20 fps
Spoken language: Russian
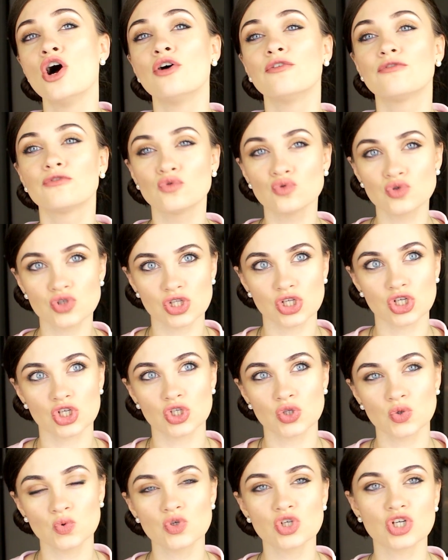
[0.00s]
Вкусная
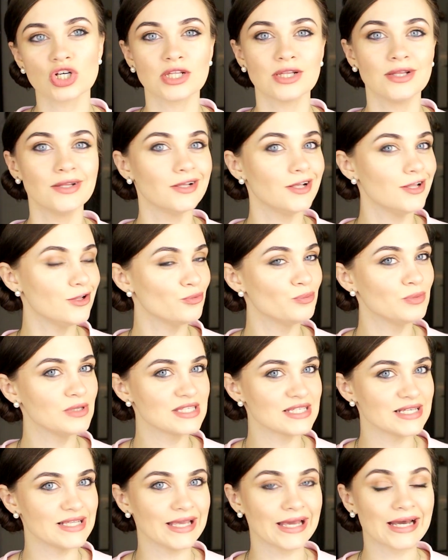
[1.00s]
штучка для
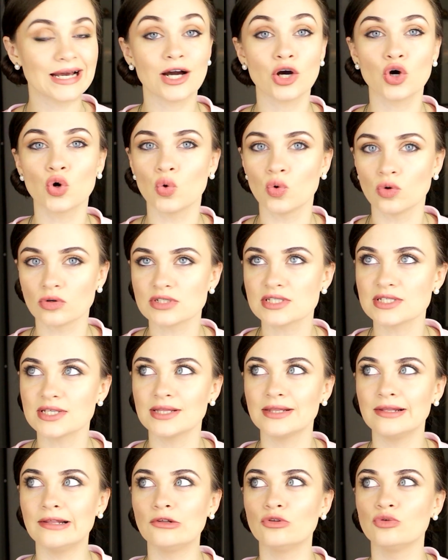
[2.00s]
любителей кокоса,
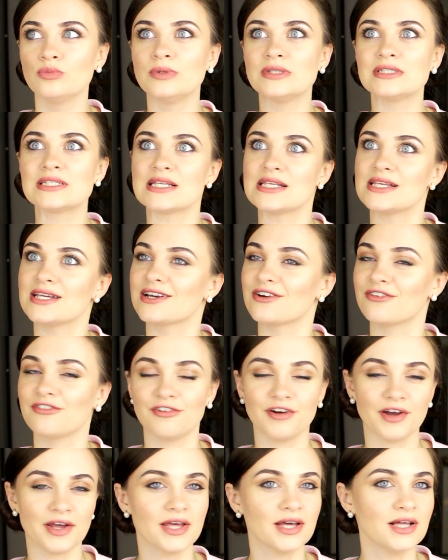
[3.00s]
для любителей
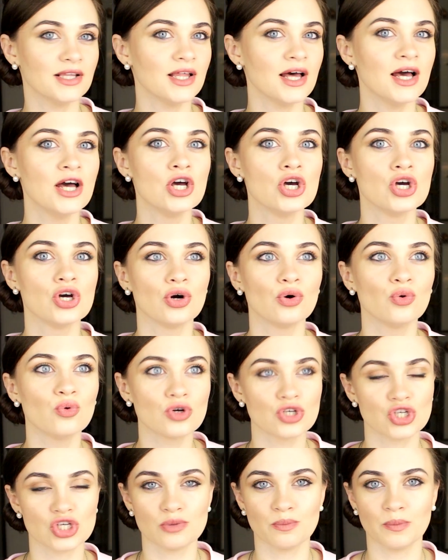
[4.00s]
Рафаэла,
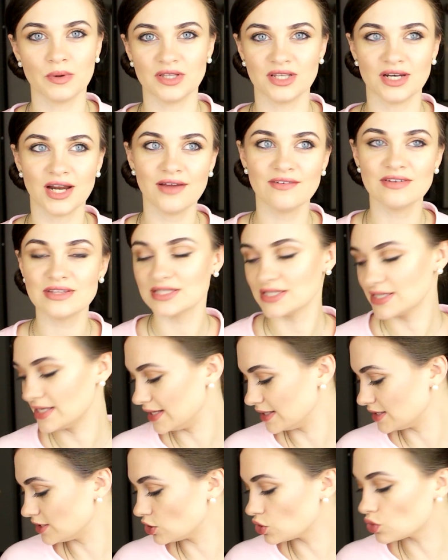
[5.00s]
очень понравится,
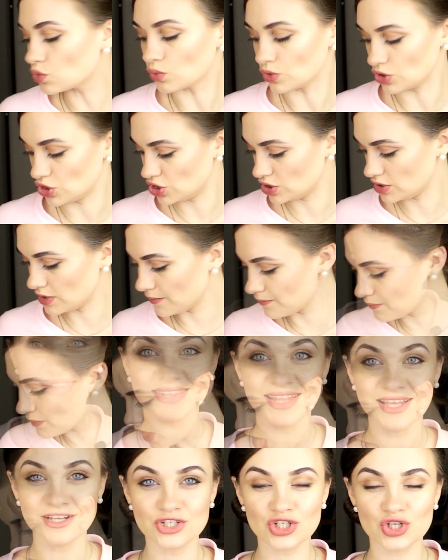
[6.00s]
это точно.
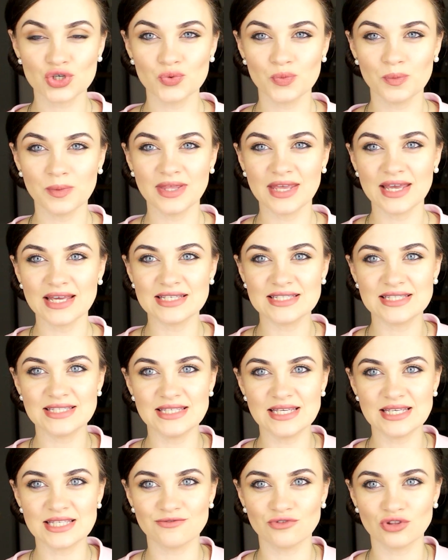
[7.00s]
Дальше у меня
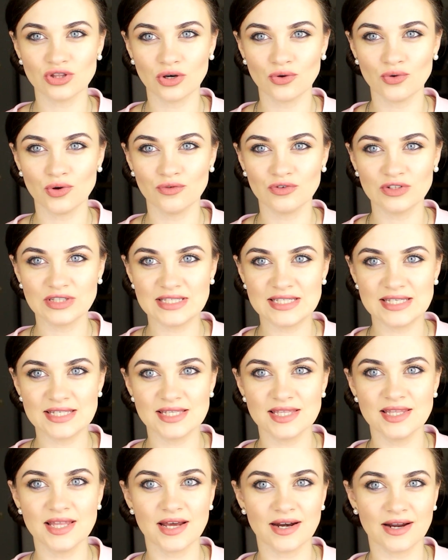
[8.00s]
здесь вот такой вот
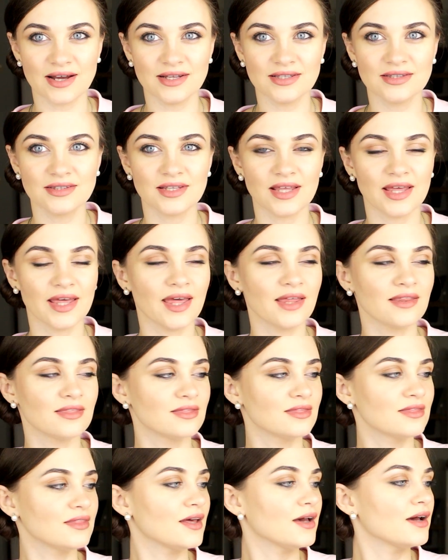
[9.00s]
дезодорант.
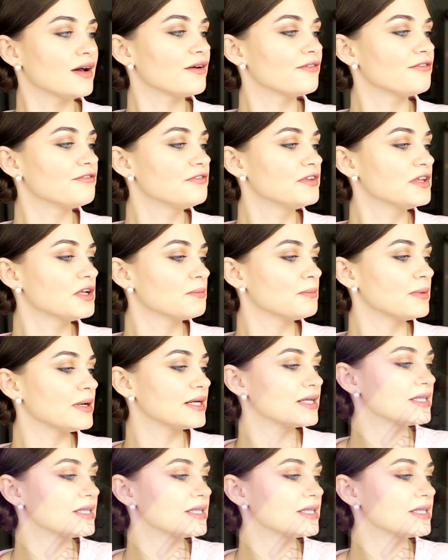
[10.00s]
Это фирма